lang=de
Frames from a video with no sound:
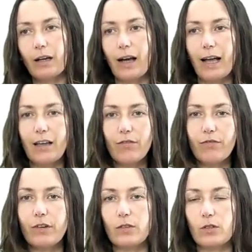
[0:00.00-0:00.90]

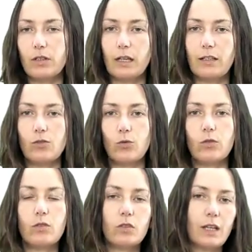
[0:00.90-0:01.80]
begreifen, was
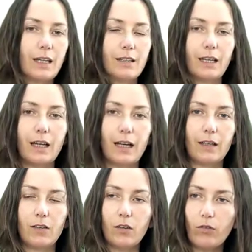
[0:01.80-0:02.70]
Interaktionstechniken
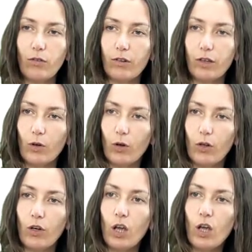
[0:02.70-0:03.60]
eigentlich sind, was sie
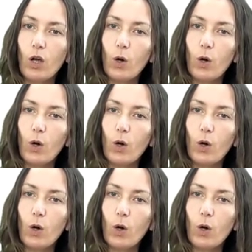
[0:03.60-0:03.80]
können